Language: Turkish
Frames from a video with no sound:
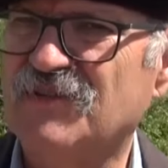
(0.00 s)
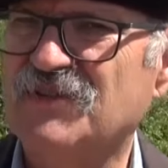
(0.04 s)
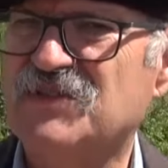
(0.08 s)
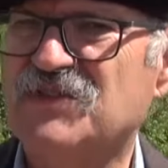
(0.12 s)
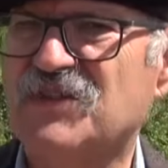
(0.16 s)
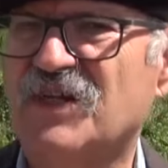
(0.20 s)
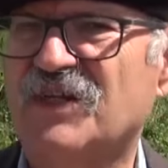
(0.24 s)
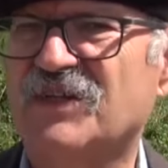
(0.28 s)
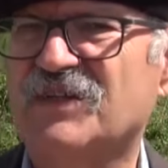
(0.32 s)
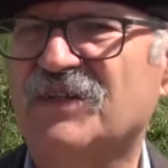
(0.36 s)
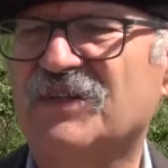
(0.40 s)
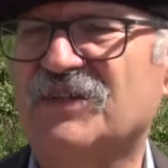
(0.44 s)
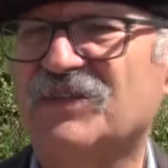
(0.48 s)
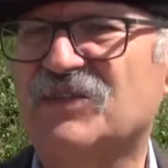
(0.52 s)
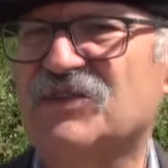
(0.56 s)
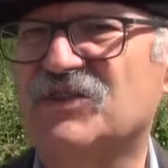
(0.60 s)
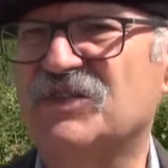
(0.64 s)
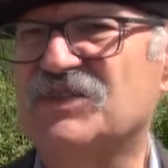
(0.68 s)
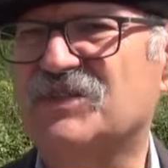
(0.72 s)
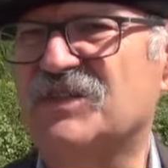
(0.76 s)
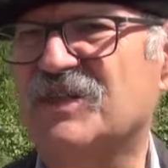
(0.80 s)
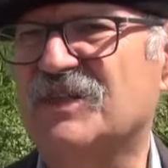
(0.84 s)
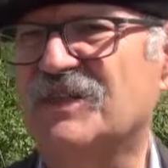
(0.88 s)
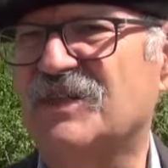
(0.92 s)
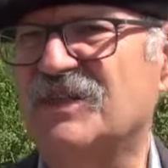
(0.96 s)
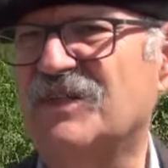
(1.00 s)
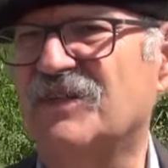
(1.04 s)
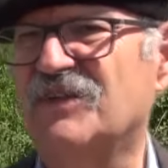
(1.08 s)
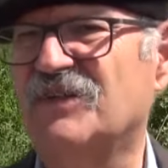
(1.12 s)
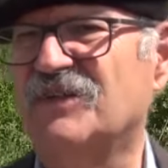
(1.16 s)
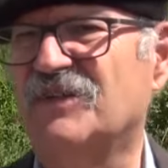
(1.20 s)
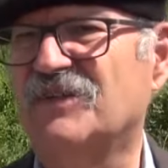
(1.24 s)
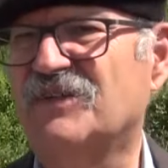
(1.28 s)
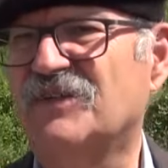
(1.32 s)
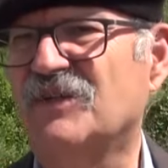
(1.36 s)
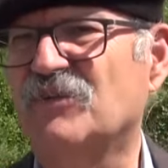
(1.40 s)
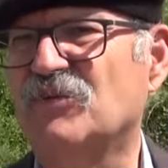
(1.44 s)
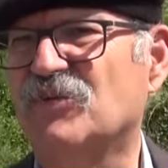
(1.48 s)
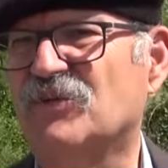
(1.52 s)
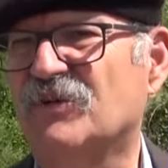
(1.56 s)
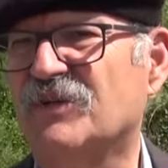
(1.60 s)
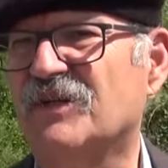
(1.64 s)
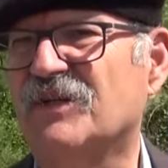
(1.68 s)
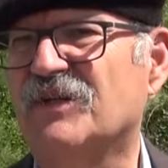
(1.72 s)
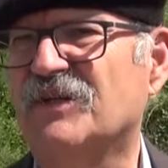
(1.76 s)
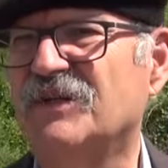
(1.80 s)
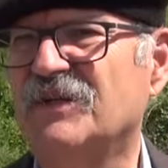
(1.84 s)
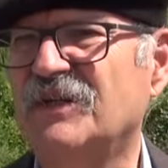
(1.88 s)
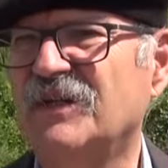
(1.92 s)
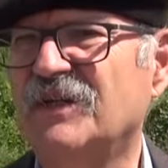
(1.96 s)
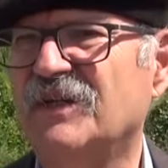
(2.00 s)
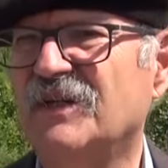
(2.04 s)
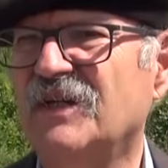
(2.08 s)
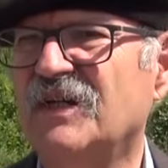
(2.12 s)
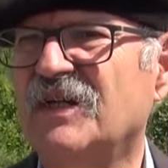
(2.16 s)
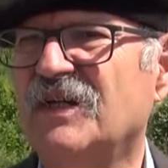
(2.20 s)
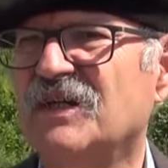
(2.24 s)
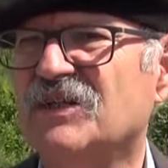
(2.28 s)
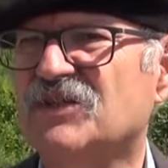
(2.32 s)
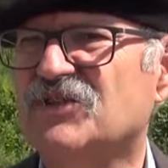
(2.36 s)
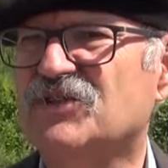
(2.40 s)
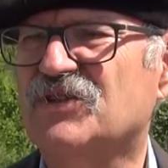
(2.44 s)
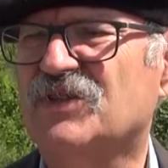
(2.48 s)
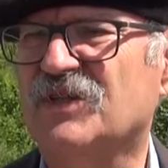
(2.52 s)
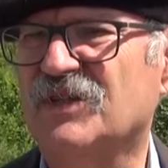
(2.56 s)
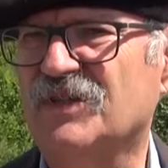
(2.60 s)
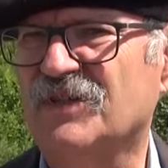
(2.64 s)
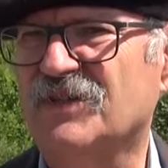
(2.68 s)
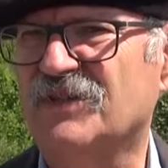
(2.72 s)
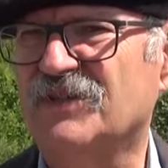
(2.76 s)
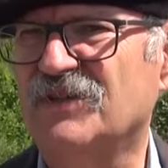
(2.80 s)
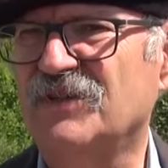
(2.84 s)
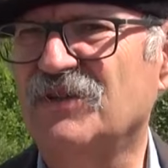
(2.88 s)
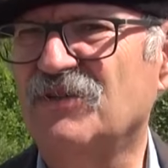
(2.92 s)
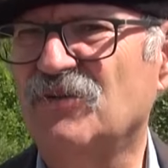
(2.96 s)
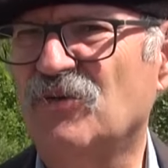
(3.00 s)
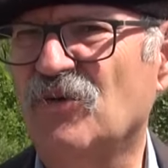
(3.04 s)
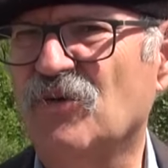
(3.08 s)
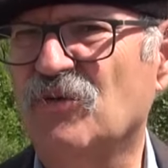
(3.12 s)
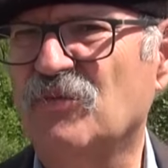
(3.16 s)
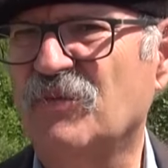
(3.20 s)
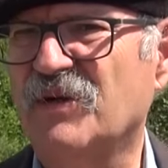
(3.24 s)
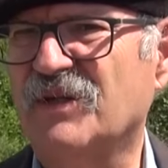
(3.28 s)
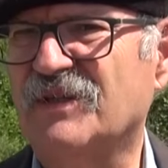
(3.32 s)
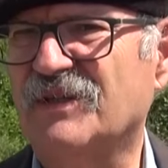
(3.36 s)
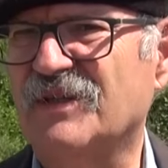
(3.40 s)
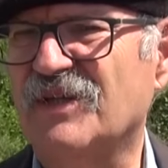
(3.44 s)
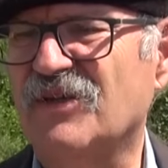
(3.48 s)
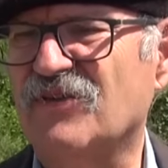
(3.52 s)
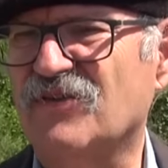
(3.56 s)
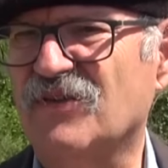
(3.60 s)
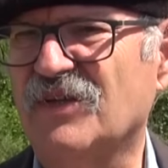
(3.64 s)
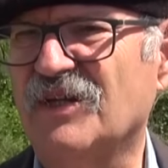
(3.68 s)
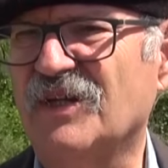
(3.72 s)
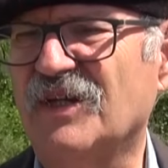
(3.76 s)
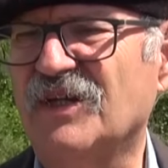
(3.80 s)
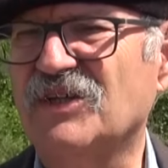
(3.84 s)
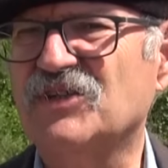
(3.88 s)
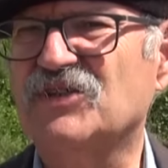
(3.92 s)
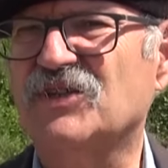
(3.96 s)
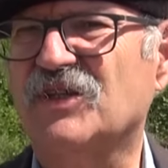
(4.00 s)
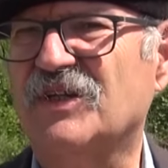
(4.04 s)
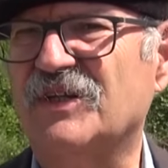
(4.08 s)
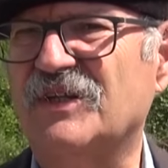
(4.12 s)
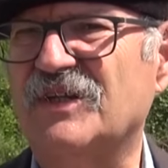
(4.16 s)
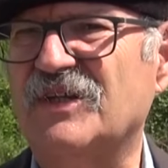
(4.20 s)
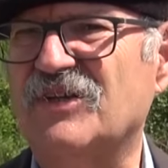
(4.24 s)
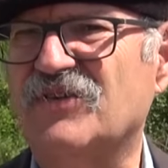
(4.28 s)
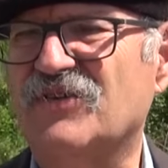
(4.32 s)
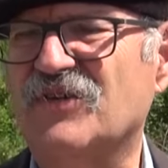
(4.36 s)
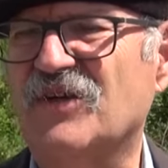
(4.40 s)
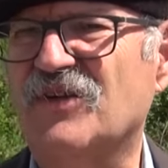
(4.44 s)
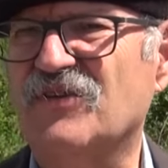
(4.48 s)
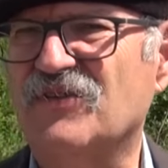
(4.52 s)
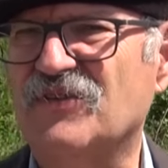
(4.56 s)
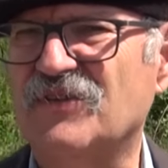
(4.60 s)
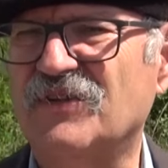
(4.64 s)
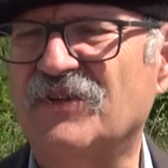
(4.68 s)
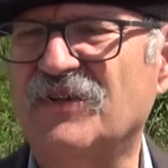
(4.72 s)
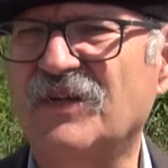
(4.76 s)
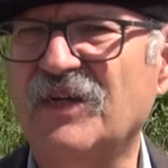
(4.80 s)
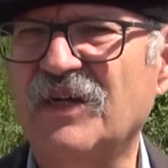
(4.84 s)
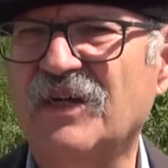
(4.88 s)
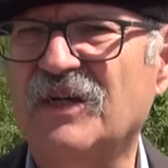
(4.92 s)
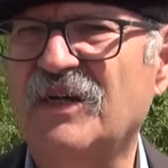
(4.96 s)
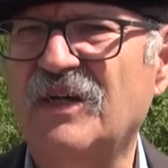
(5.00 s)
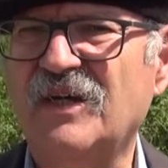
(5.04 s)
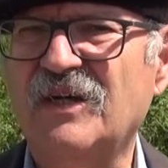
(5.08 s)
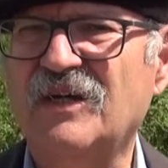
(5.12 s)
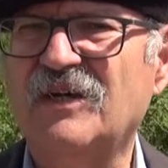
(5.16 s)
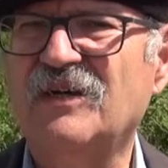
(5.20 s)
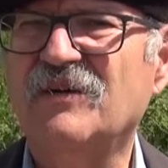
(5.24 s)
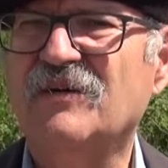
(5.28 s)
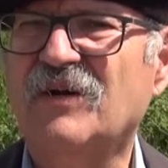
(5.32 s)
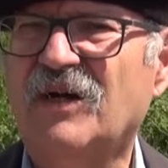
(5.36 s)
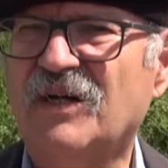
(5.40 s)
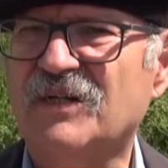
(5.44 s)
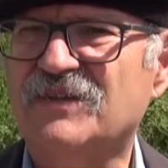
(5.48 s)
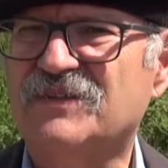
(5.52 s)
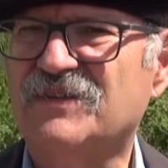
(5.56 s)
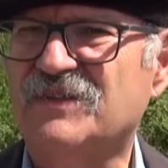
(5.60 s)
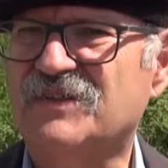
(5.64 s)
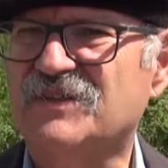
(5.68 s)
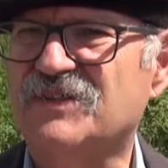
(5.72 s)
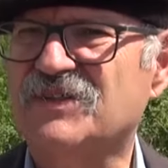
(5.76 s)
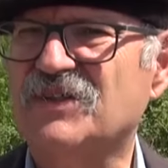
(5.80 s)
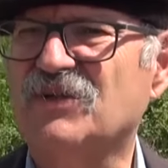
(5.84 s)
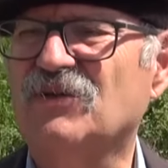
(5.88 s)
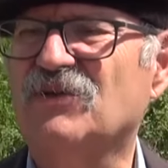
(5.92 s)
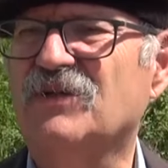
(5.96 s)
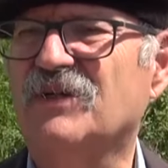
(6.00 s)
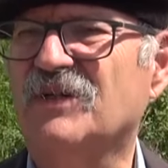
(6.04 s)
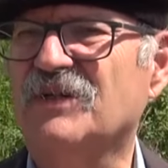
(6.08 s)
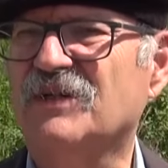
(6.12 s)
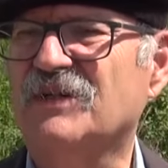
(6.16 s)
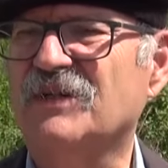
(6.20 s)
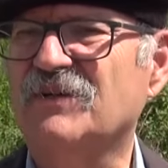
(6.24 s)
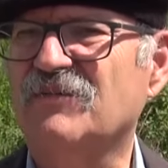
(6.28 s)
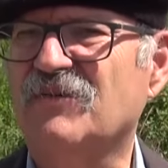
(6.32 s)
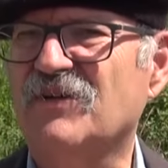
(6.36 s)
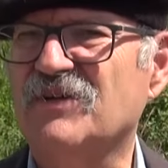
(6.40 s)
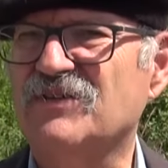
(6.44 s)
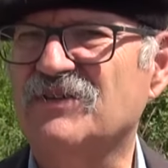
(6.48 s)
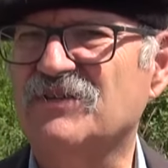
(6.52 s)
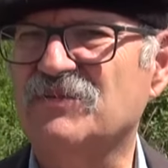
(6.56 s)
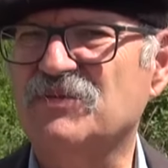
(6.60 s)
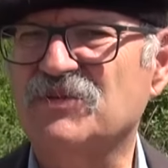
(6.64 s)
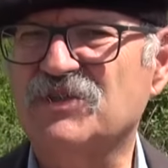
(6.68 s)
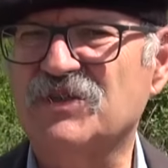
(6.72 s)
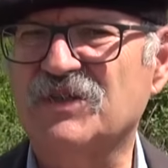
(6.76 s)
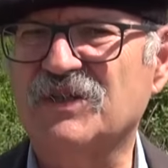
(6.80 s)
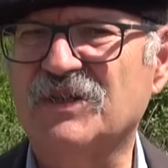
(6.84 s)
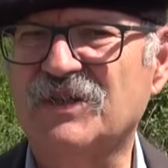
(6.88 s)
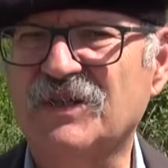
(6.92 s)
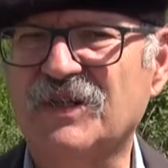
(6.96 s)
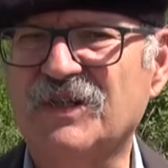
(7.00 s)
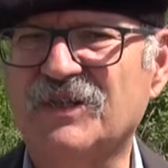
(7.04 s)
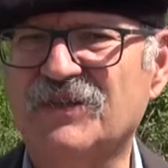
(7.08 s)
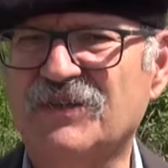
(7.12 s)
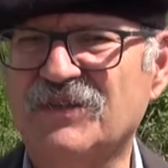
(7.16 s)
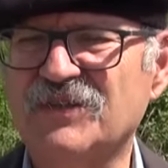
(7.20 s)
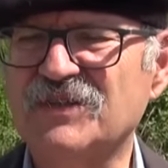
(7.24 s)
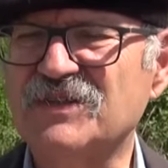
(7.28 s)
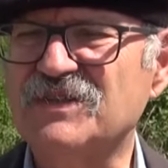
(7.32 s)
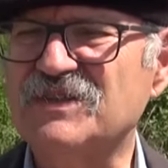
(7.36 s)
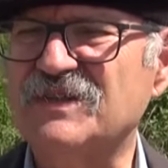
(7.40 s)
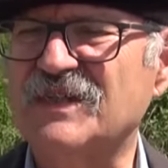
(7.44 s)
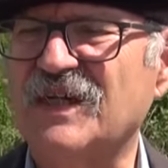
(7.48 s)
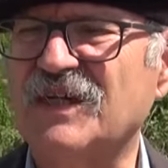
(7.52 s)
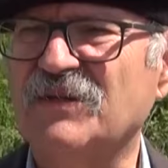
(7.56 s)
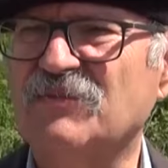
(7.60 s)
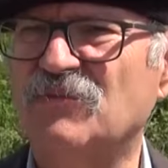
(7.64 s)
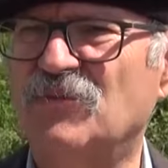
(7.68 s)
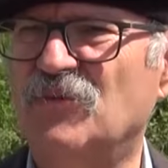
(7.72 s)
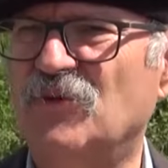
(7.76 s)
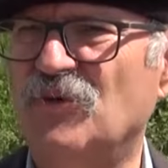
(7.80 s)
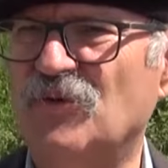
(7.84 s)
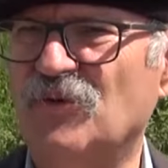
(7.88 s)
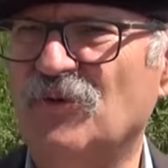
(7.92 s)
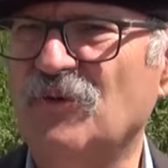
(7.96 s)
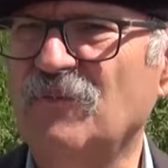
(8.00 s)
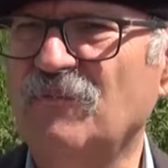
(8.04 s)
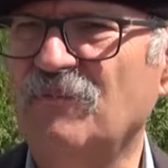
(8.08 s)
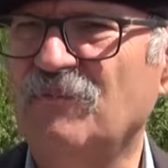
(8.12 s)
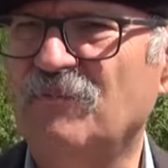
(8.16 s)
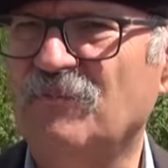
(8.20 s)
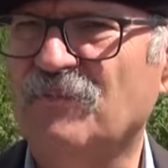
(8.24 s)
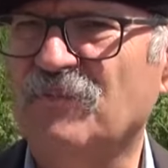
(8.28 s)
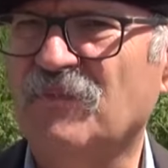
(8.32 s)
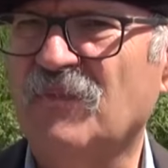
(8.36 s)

ve içerideki cesetlerinde, tabutlarında çıkarıldığını görmekteyiz. Yani aşağıda esasında artık şey olarak da fazla bir şeyin kaldığını sanmıyorum.